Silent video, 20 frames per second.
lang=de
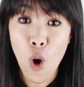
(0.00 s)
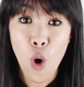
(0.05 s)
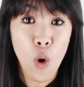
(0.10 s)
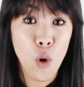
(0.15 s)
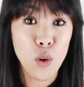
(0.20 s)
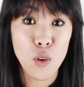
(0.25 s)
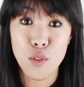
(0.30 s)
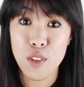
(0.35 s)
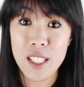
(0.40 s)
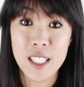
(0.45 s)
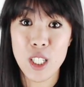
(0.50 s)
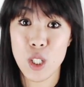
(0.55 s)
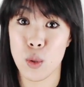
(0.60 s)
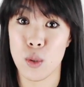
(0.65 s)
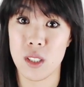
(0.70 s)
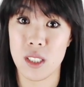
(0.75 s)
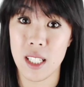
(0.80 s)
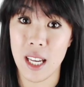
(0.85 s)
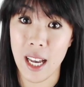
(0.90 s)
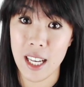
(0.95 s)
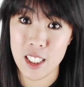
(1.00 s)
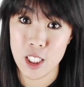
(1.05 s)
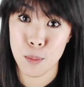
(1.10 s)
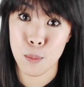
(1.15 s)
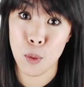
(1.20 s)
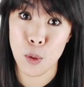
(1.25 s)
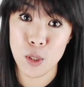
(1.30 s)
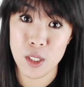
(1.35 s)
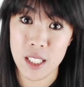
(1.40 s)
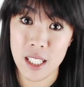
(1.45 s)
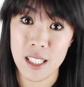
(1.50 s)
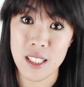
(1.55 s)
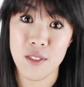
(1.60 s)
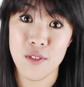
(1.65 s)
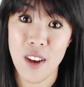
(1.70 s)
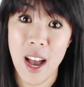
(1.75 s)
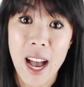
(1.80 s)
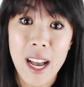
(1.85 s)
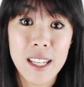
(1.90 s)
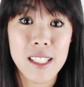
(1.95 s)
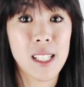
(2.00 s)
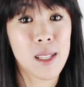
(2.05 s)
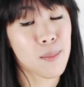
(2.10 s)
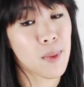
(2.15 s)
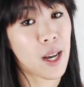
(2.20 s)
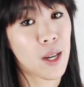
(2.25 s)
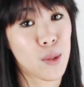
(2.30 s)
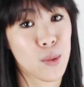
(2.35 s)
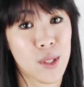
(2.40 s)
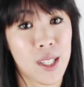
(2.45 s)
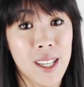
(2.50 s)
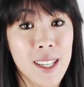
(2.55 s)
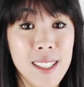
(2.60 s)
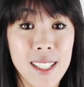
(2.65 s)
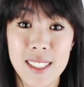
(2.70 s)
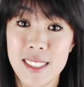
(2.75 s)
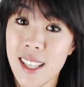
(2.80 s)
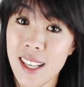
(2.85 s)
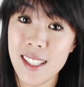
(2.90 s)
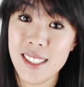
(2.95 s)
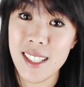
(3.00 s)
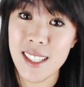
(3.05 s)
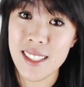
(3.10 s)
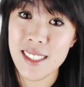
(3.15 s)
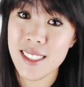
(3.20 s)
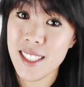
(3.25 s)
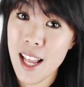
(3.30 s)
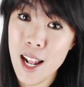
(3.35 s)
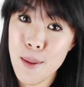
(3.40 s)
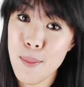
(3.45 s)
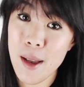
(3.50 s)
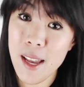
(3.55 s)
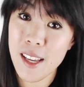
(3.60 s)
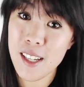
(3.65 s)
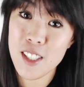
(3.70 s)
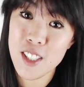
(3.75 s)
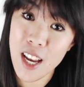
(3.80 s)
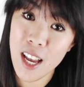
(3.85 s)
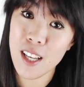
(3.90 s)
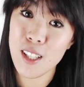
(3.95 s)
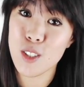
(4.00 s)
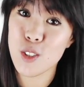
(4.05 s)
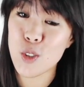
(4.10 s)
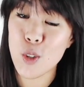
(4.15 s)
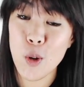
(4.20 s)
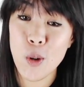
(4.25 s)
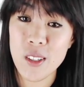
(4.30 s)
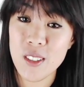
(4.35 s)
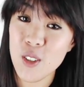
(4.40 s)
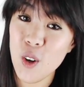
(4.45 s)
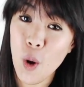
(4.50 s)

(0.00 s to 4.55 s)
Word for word: und wieder rund 30 Prozent waren der Meinung, dass Eltern selber entscheiden sollten,